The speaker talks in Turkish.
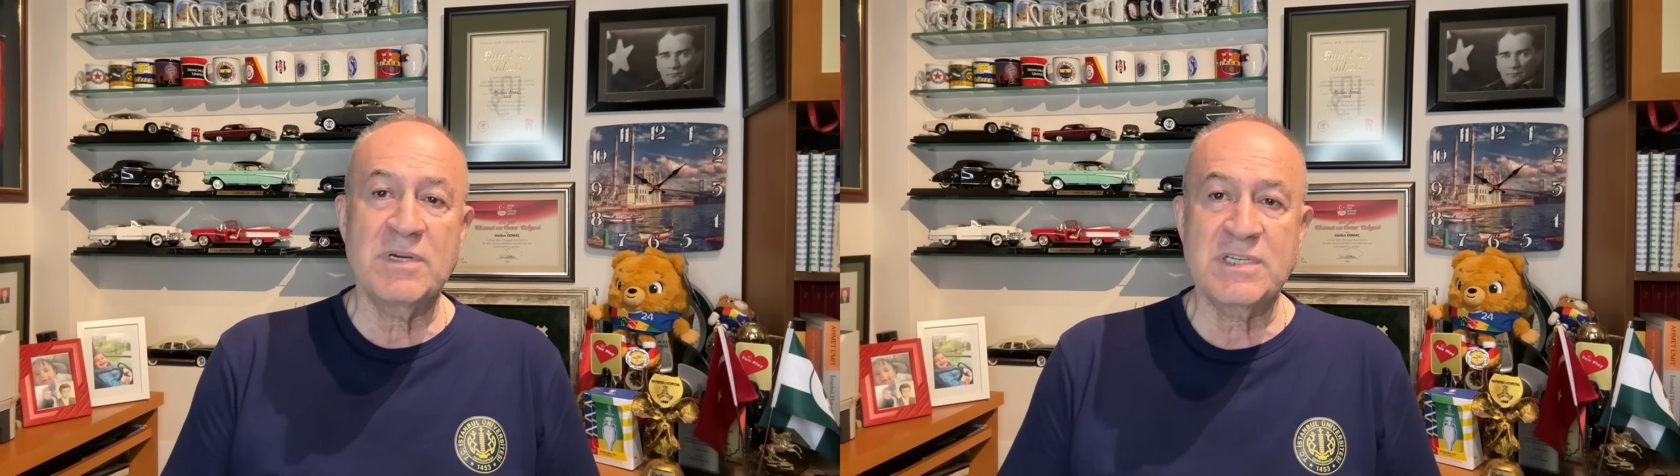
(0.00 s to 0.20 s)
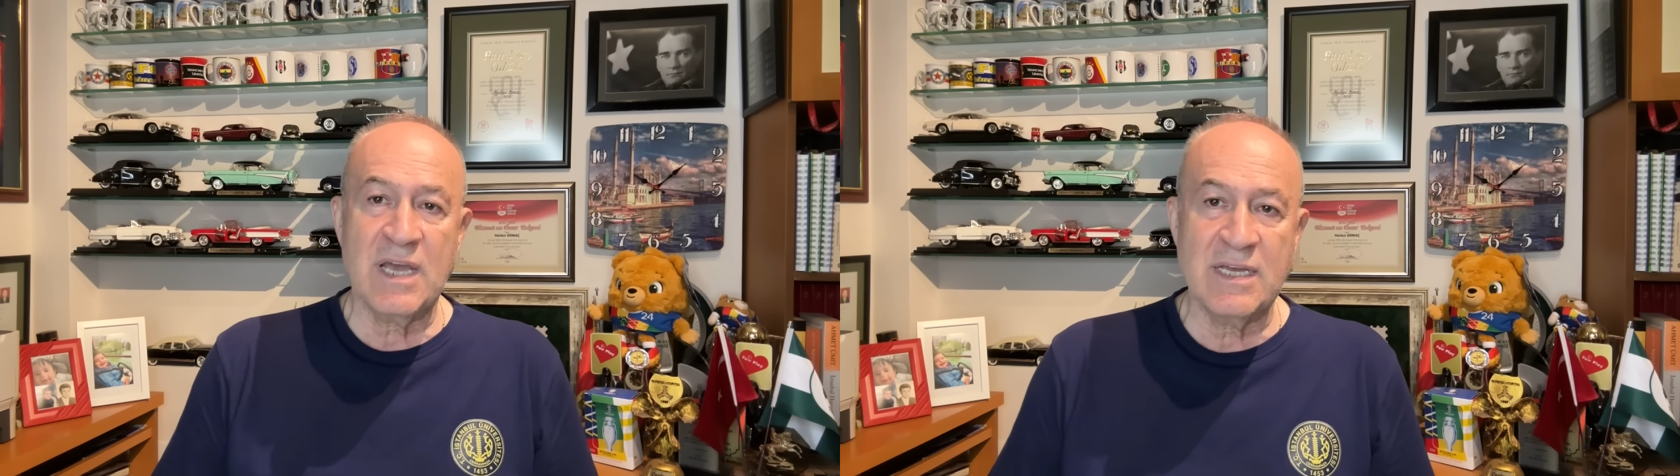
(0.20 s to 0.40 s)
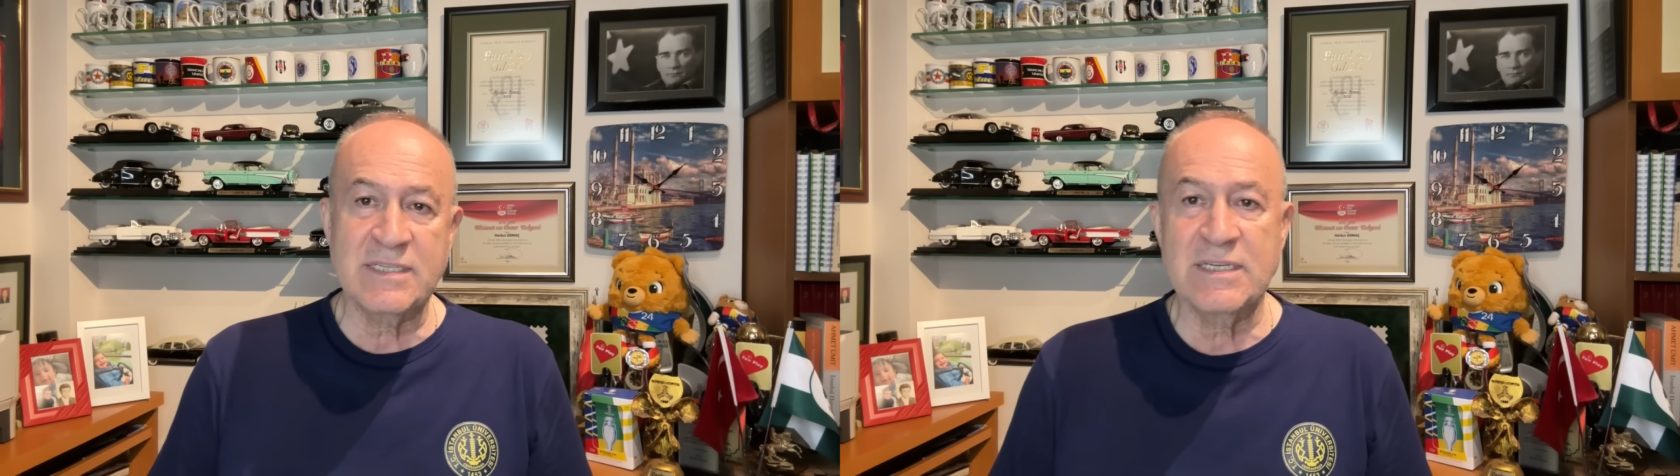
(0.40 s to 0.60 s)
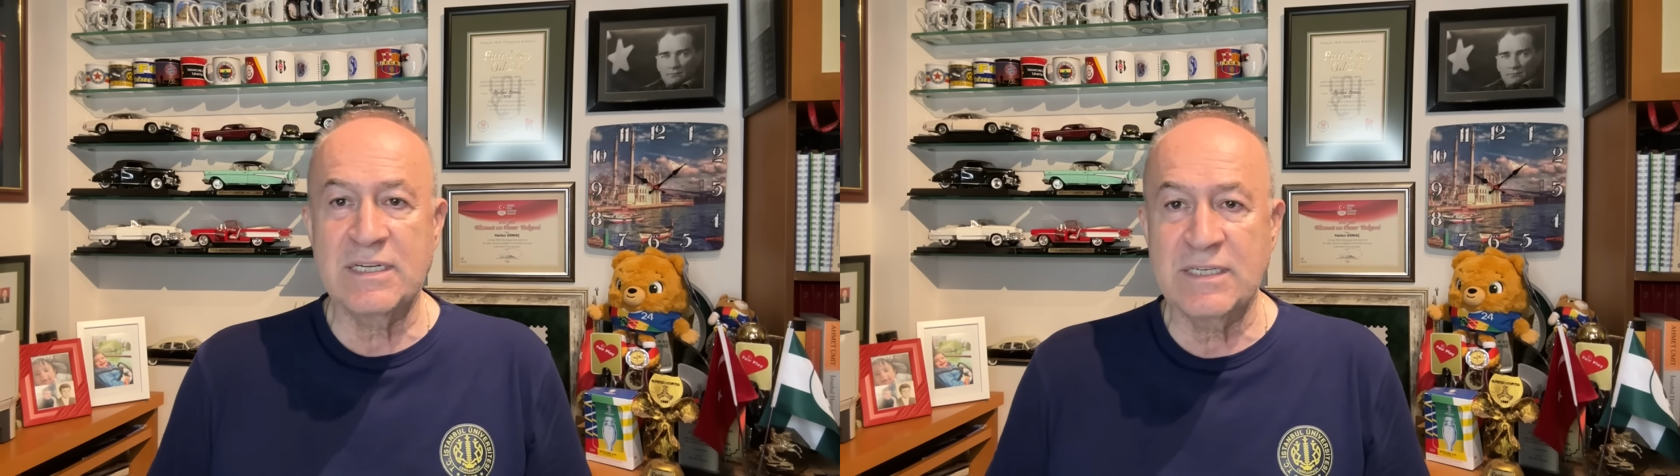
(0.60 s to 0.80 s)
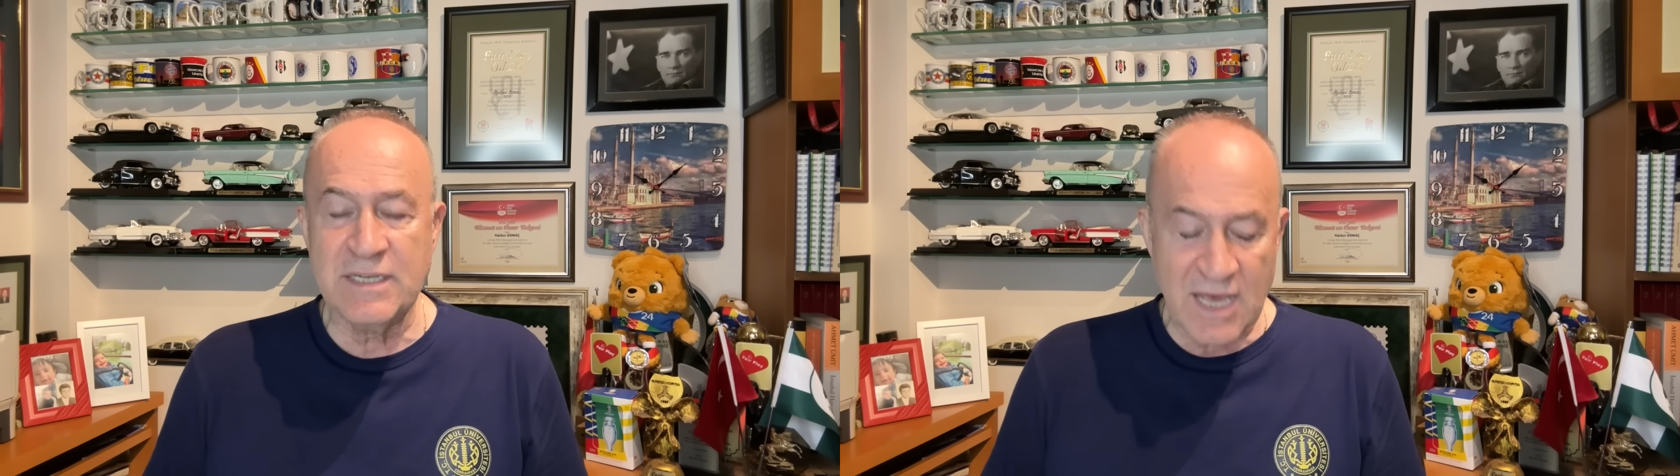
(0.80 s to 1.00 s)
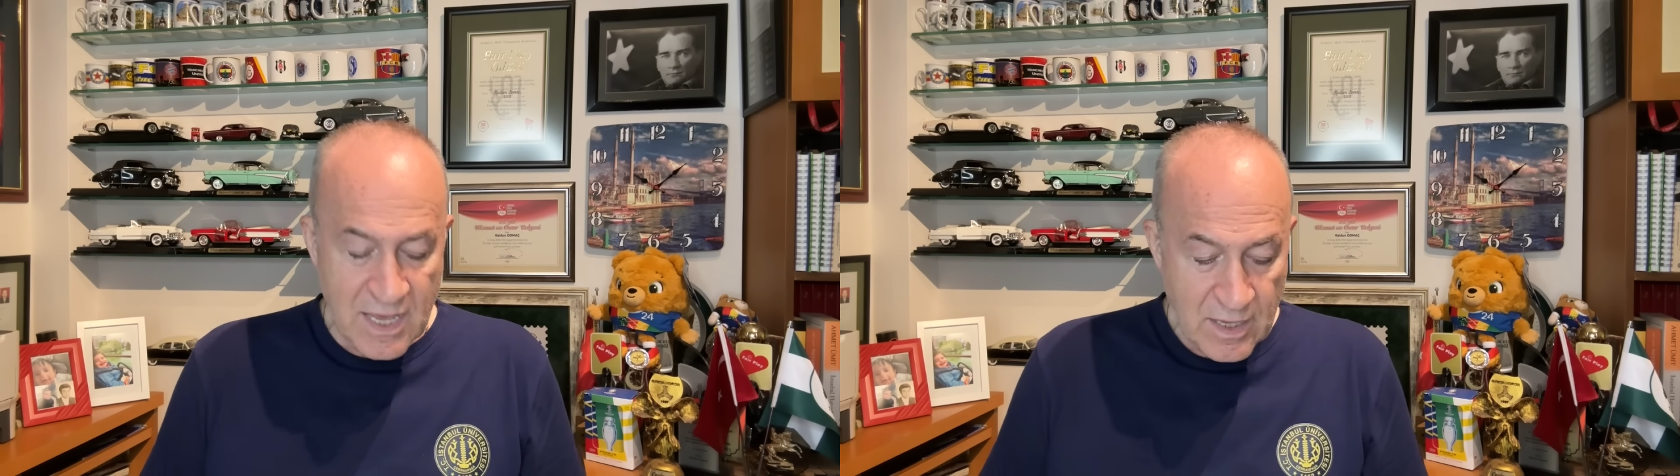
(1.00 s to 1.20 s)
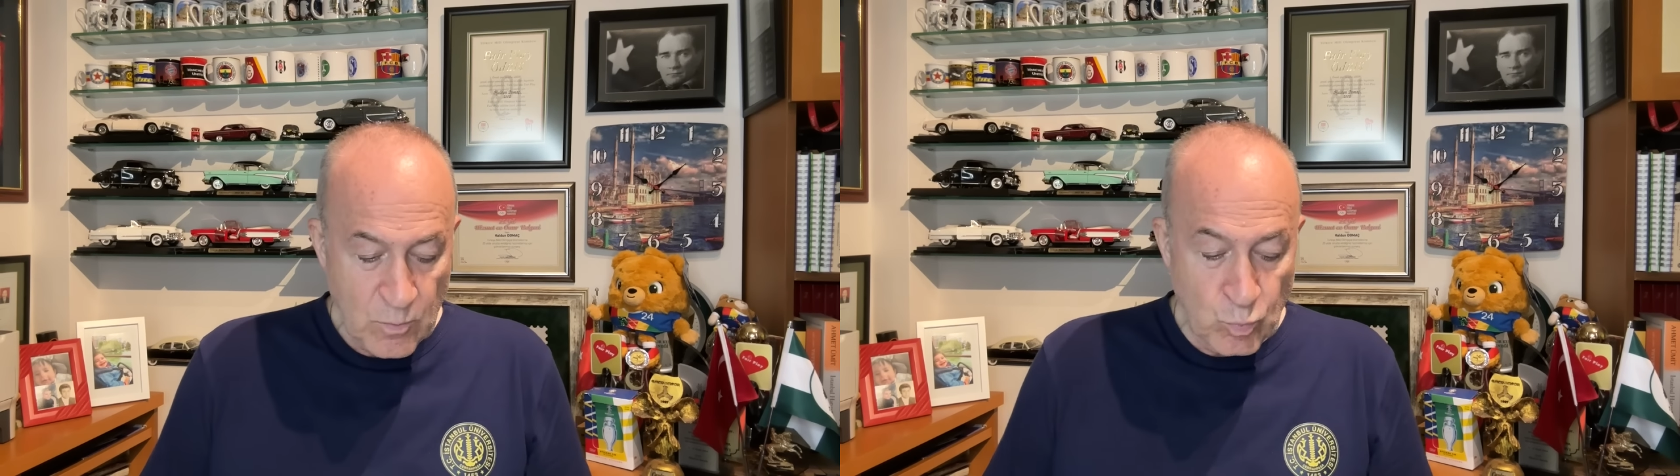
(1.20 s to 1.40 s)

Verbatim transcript: başı hazırlığına